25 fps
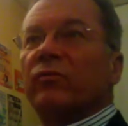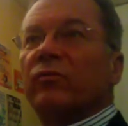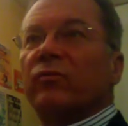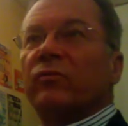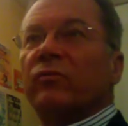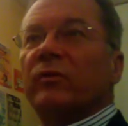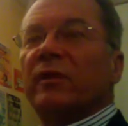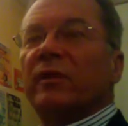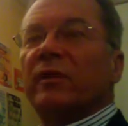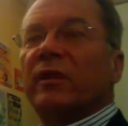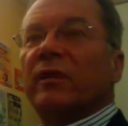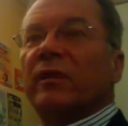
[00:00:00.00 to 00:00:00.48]

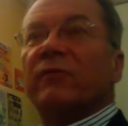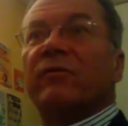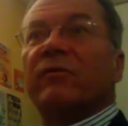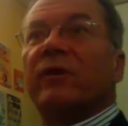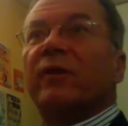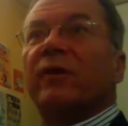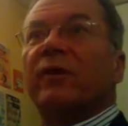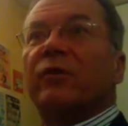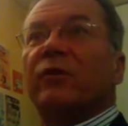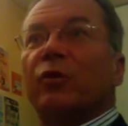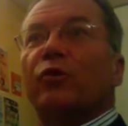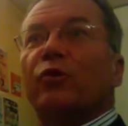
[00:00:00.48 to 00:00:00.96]
ces
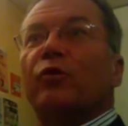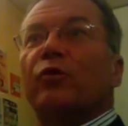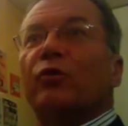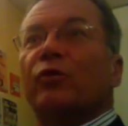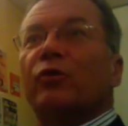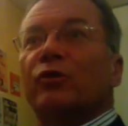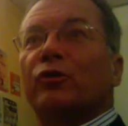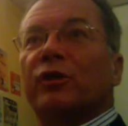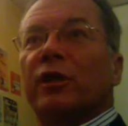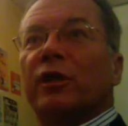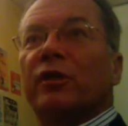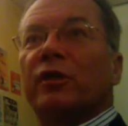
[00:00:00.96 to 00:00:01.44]
20 ans de
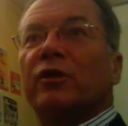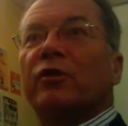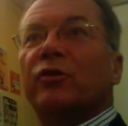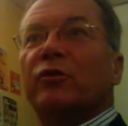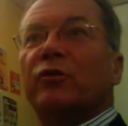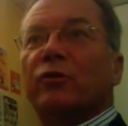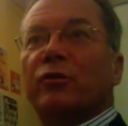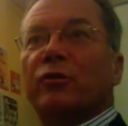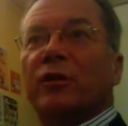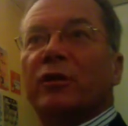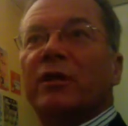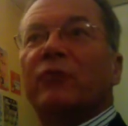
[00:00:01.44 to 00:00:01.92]
recherche, et
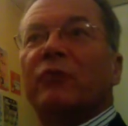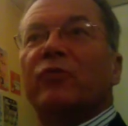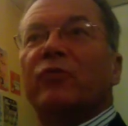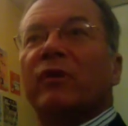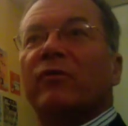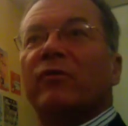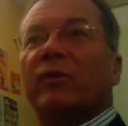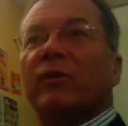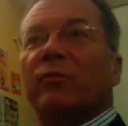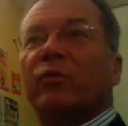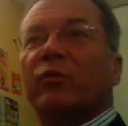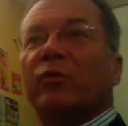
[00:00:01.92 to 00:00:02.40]
je le dis tout à
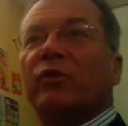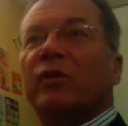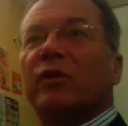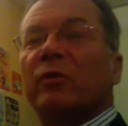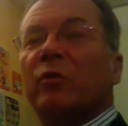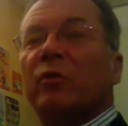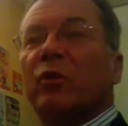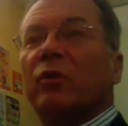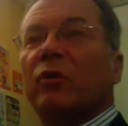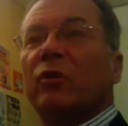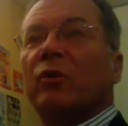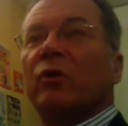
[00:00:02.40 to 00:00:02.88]
fait
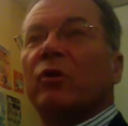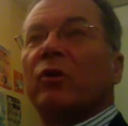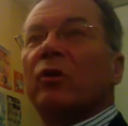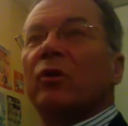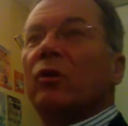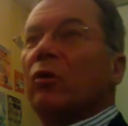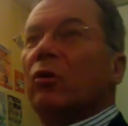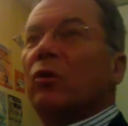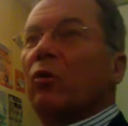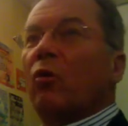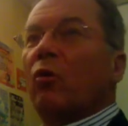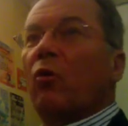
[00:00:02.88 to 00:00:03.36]
possément,
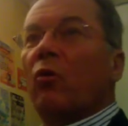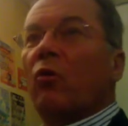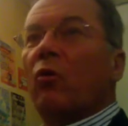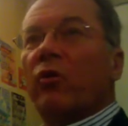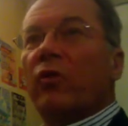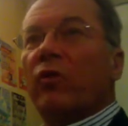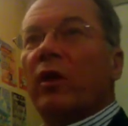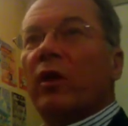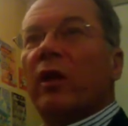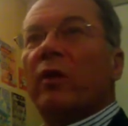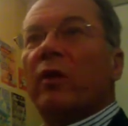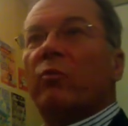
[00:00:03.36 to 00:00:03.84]

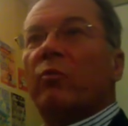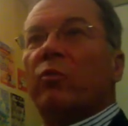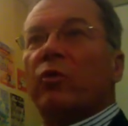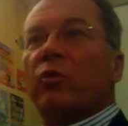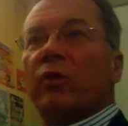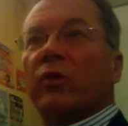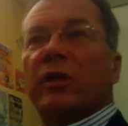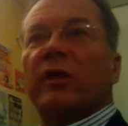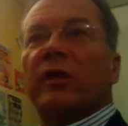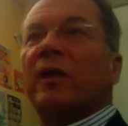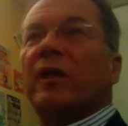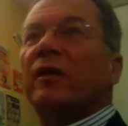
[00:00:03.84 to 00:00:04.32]
on est, pour
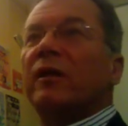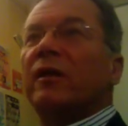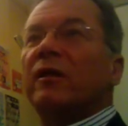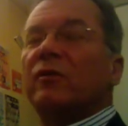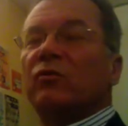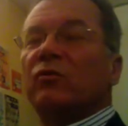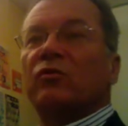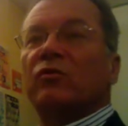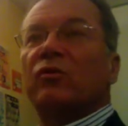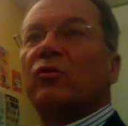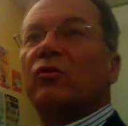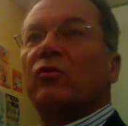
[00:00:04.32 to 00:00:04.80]
des tas de
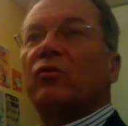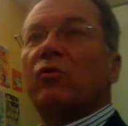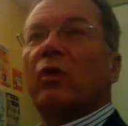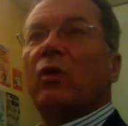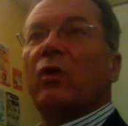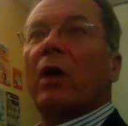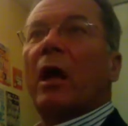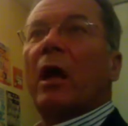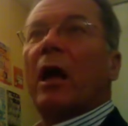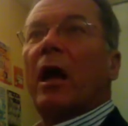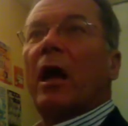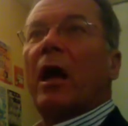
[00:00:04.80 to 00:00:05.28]
raisons sans
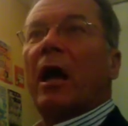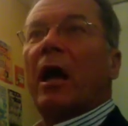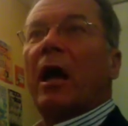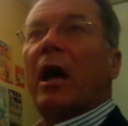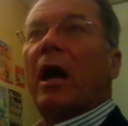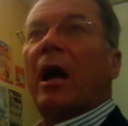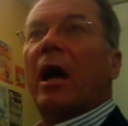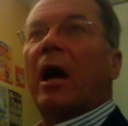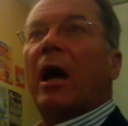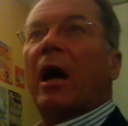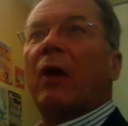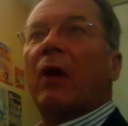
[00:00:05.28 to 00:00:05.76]
doute
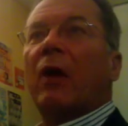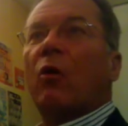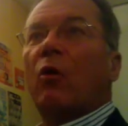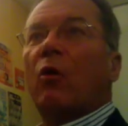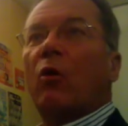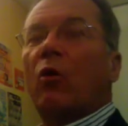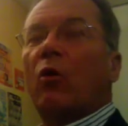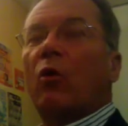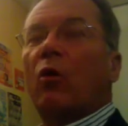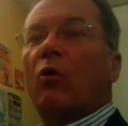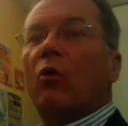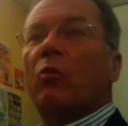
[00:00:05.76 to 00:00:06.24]
à
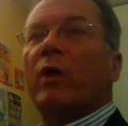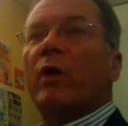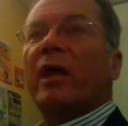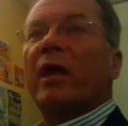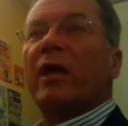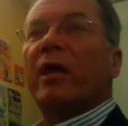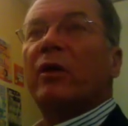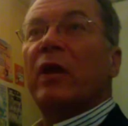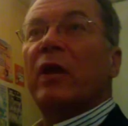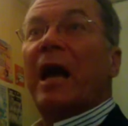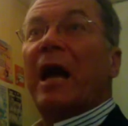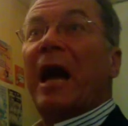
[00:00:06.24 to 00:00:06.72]
l'aube
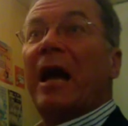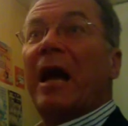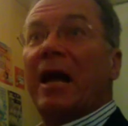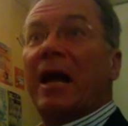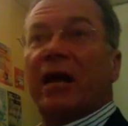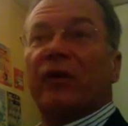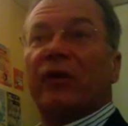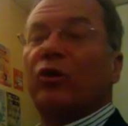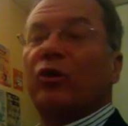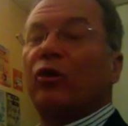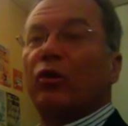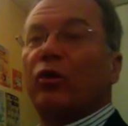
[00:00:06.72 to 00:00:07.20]
et à
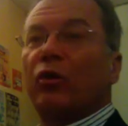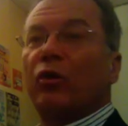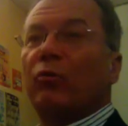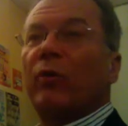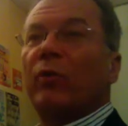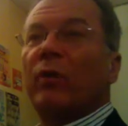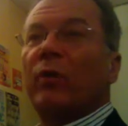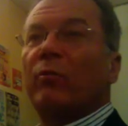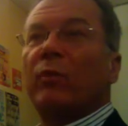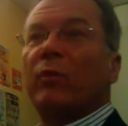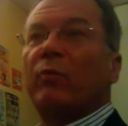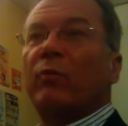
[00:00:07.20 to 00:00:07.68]
l'intérieur
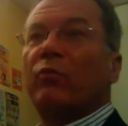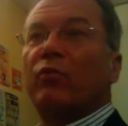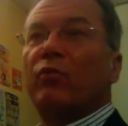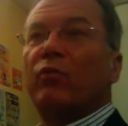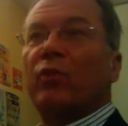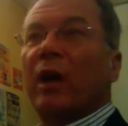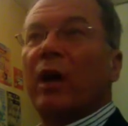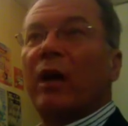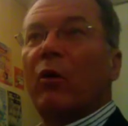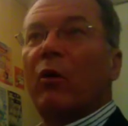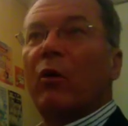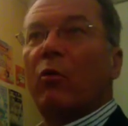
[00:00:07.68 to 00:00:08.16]
même, même
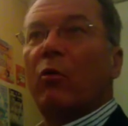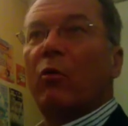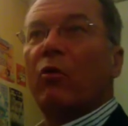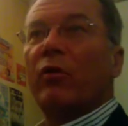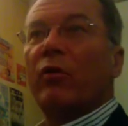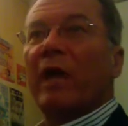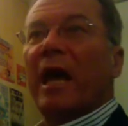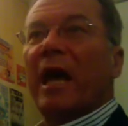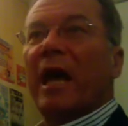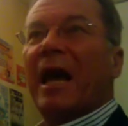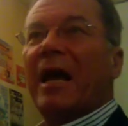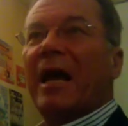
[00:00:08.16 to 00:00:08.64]
plus à l'aube, on
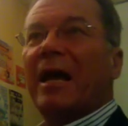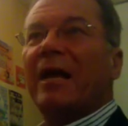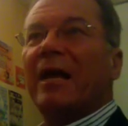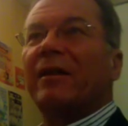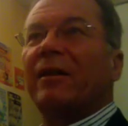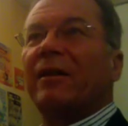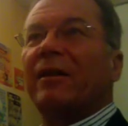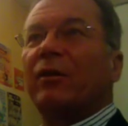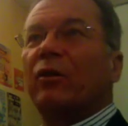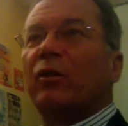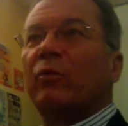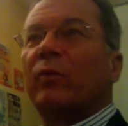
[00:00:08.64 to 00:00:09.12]
est à
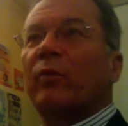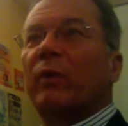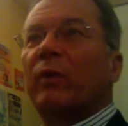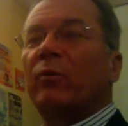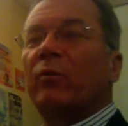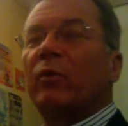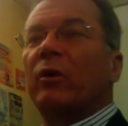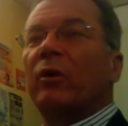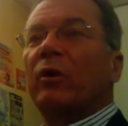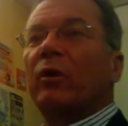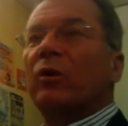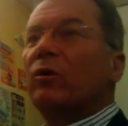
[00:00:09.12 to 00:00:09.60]
l'intérieur
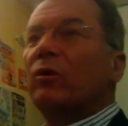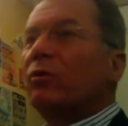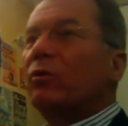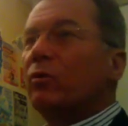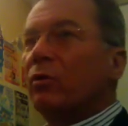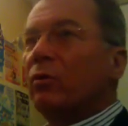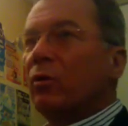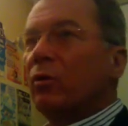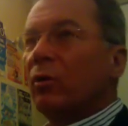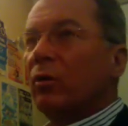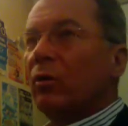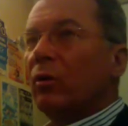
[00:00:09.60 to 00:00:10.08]
même
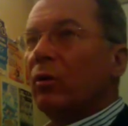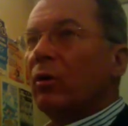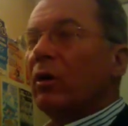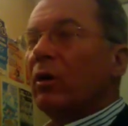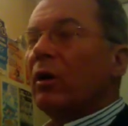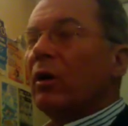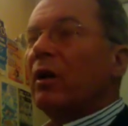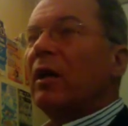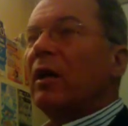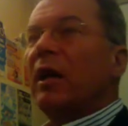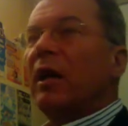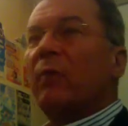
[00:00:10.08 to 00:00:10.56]
de
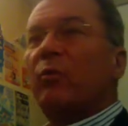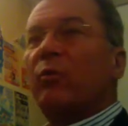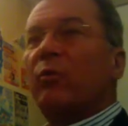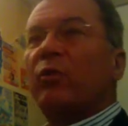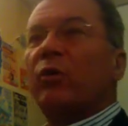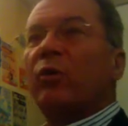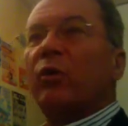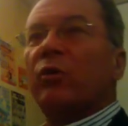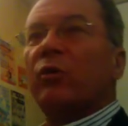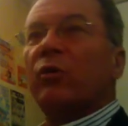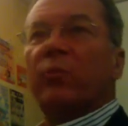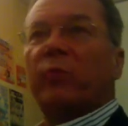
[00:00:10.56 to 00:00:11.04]
la plus
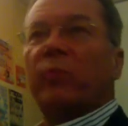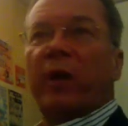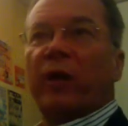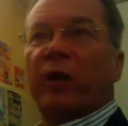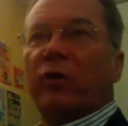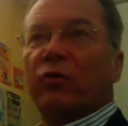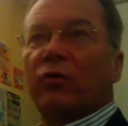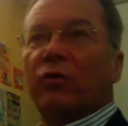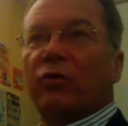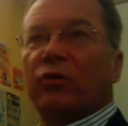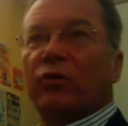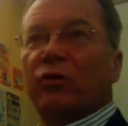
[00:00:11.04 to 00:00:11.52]
grande
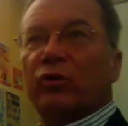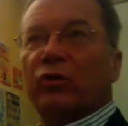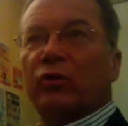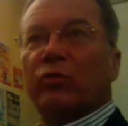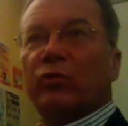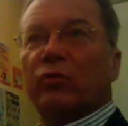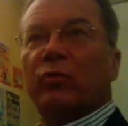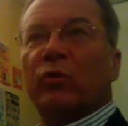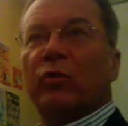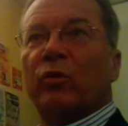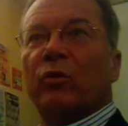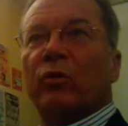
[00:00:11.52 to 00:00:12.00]
période de
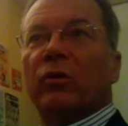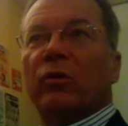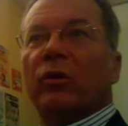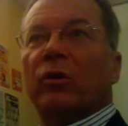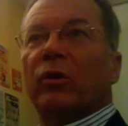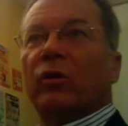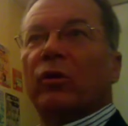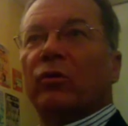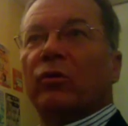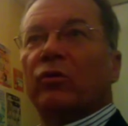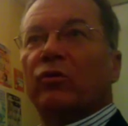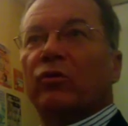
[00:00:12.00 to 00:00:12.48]
changement
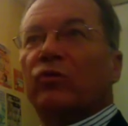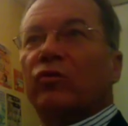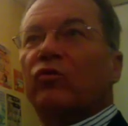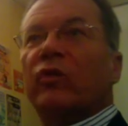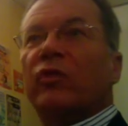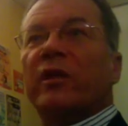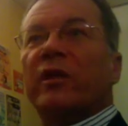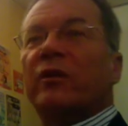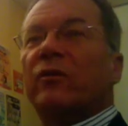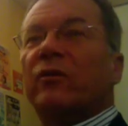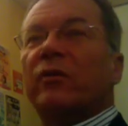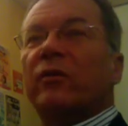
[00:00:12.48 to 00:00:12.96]
de tous
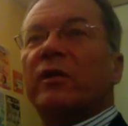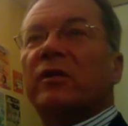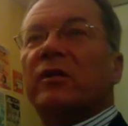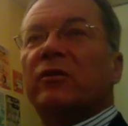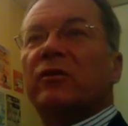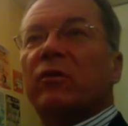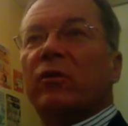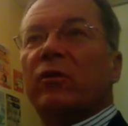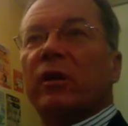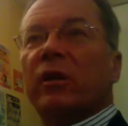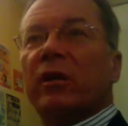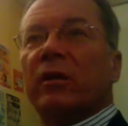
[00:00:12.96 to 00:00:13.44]
les temps
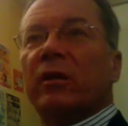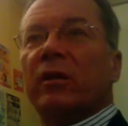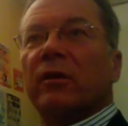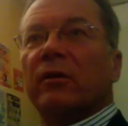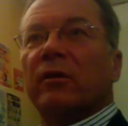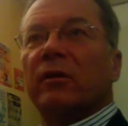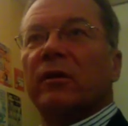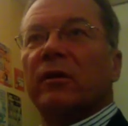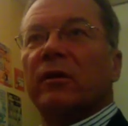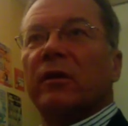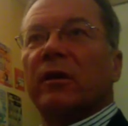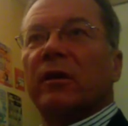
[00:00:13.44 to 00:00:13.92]
historiques.
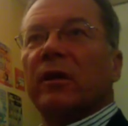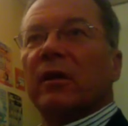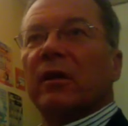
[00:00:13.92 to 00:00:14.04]
C'est